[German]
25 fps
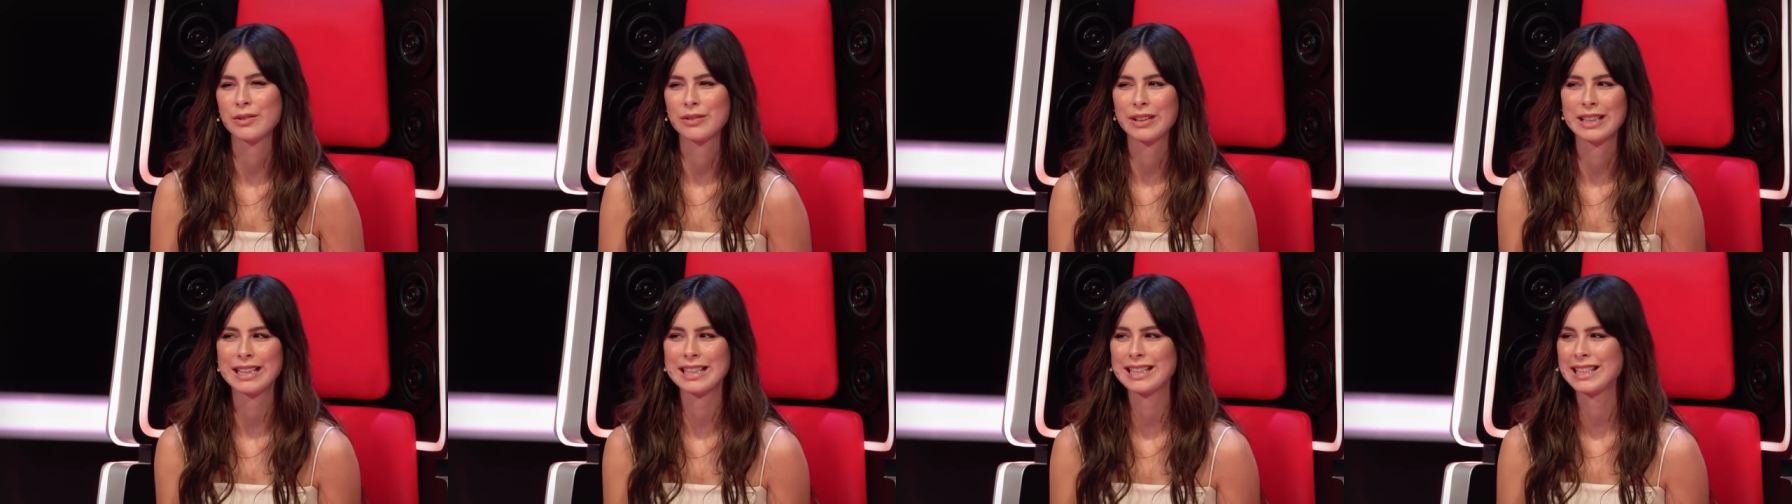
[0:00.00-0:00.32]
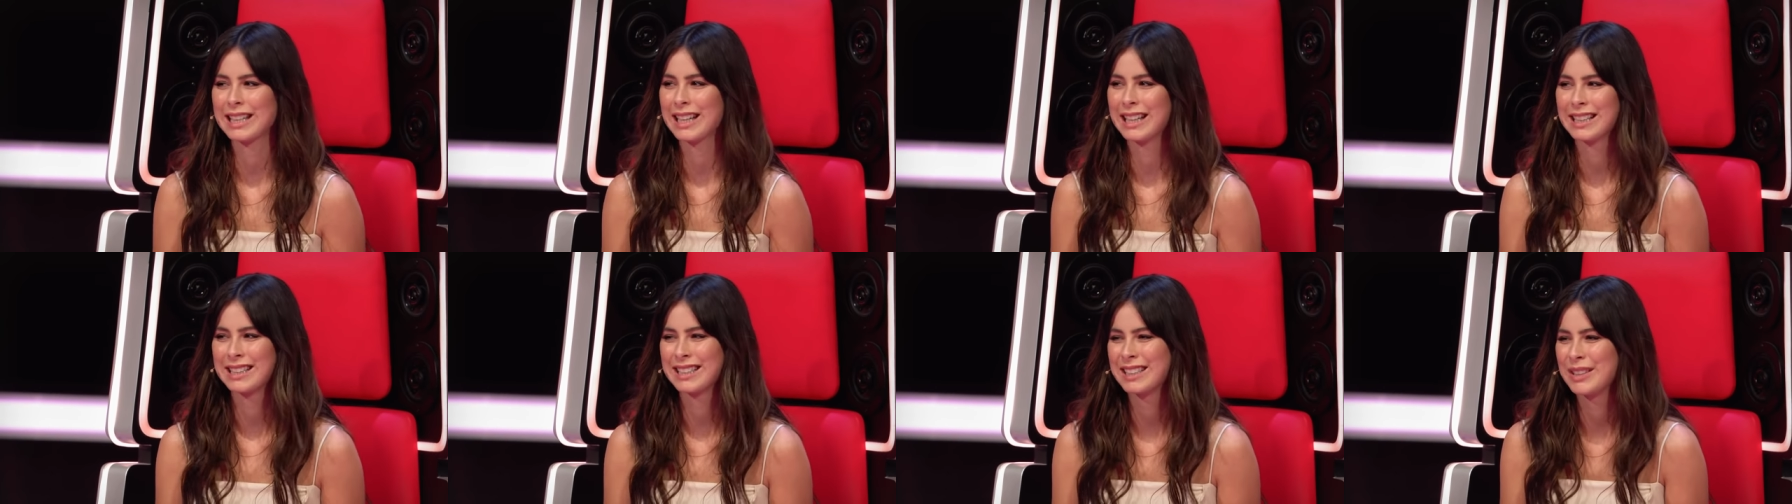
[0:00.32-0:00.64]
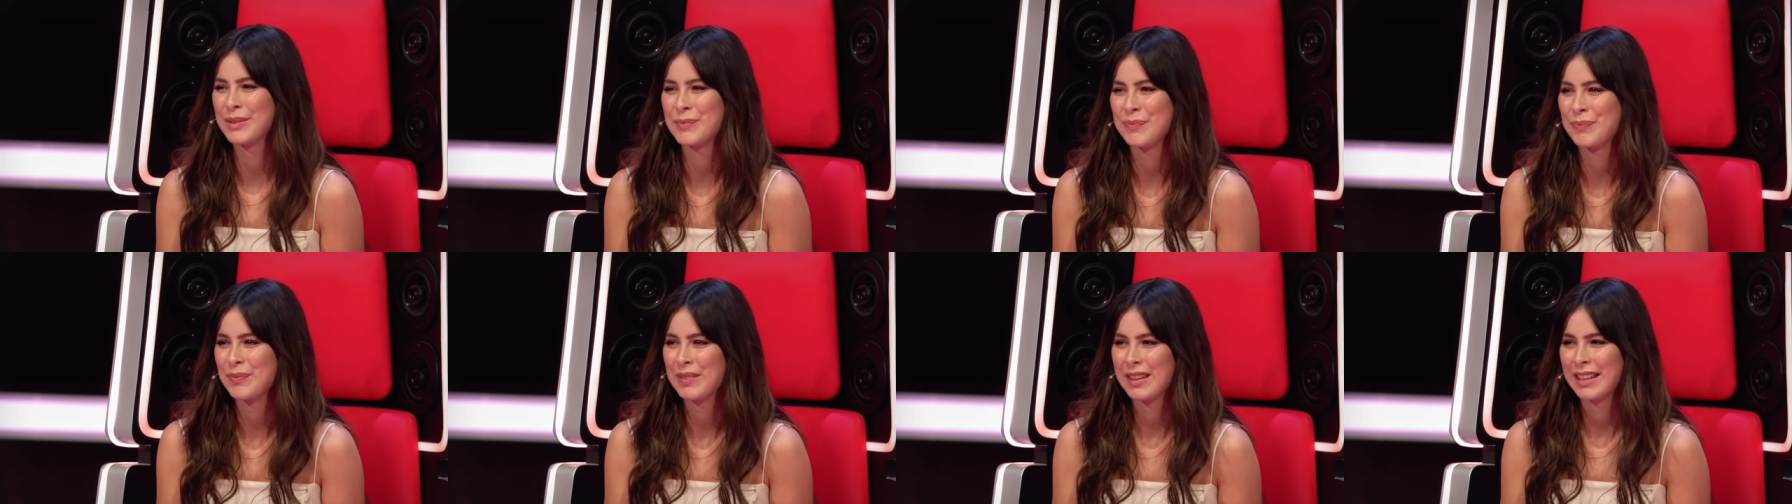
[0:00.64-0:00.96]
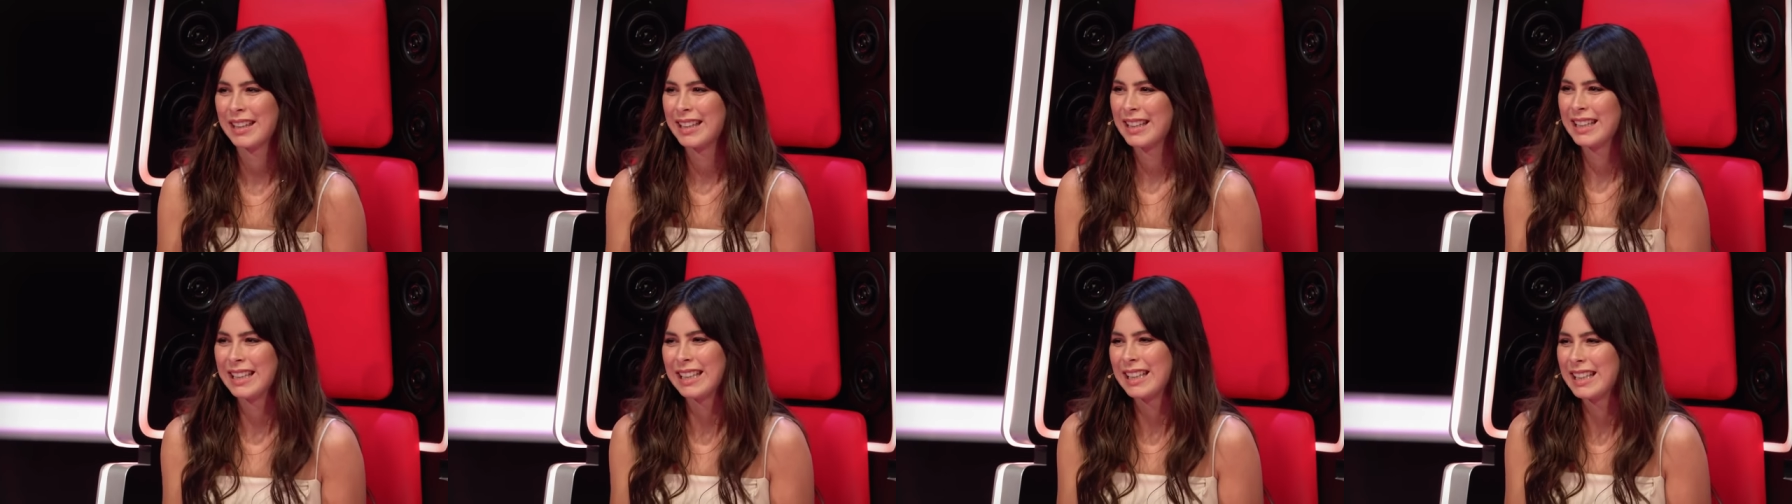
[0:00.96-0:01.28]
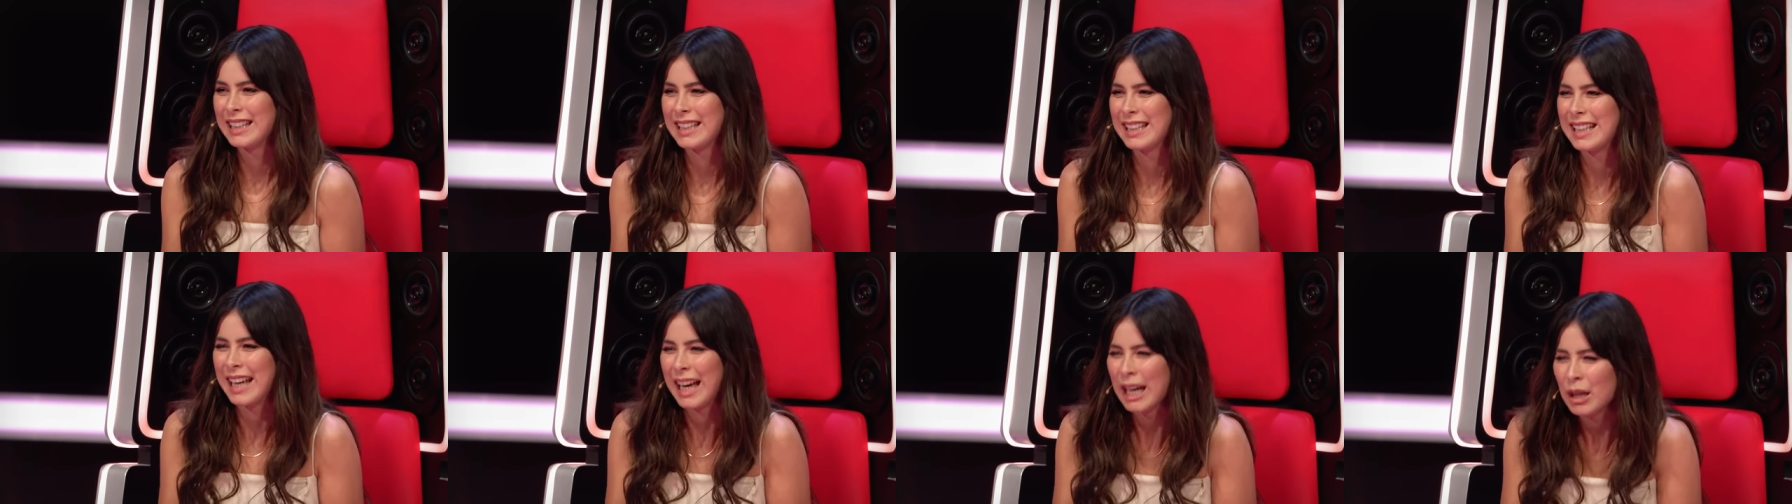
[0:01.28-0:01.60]
weil ich dachte,
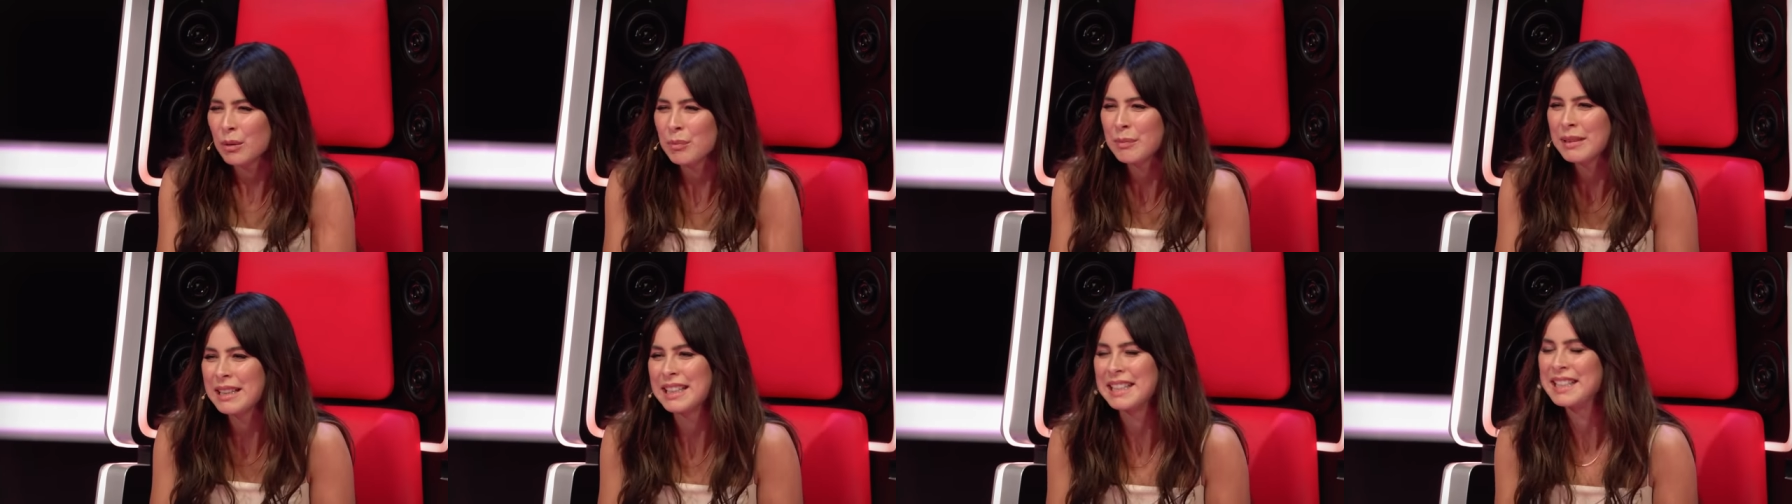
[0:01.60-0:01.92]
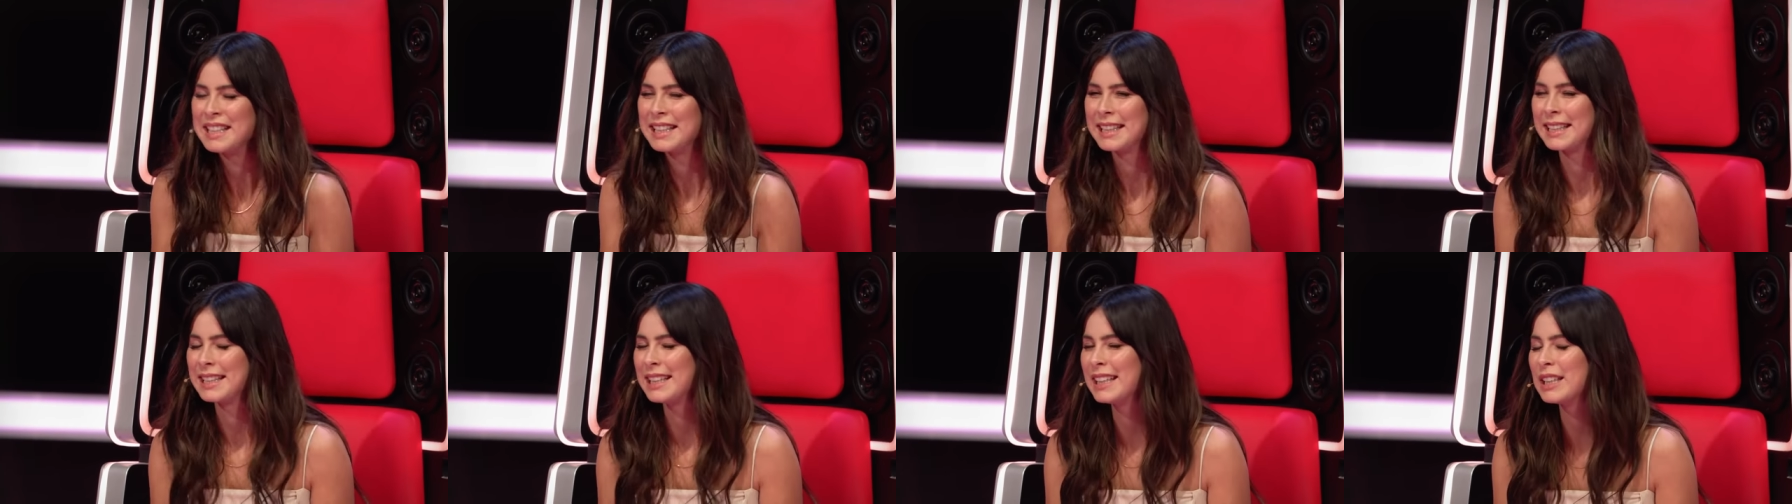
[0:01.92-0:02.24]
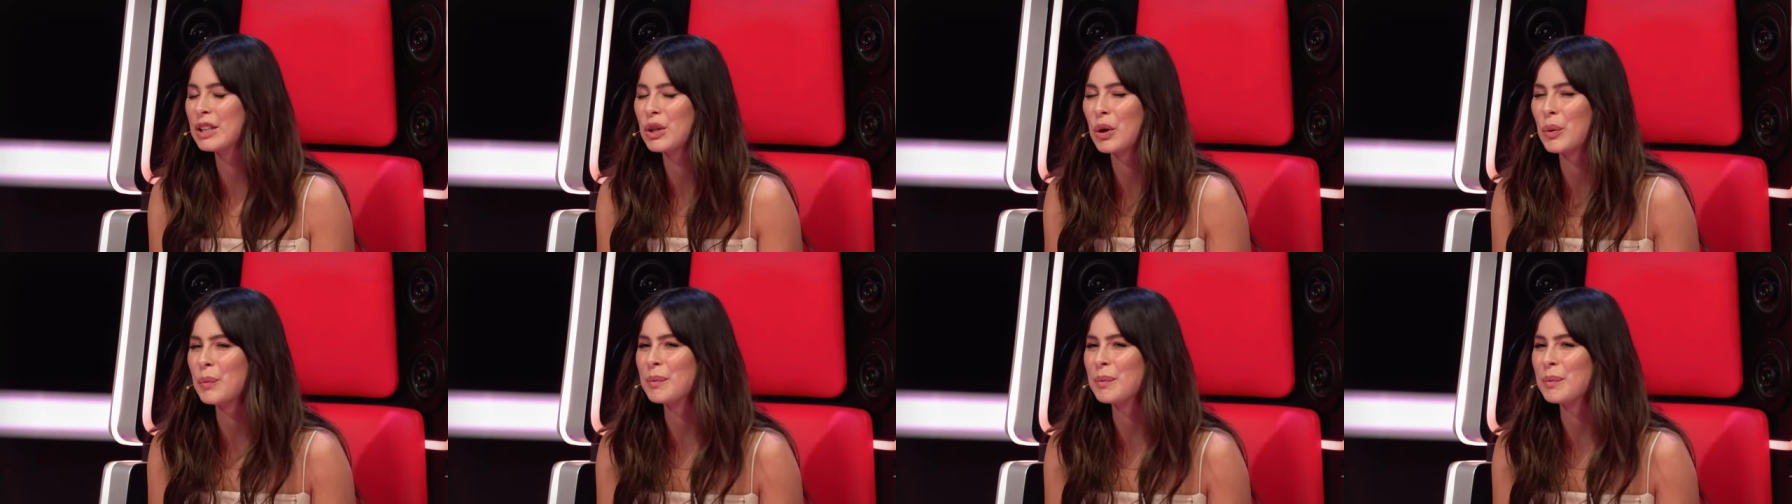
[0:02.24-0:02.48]
ich kann mich nicht nicht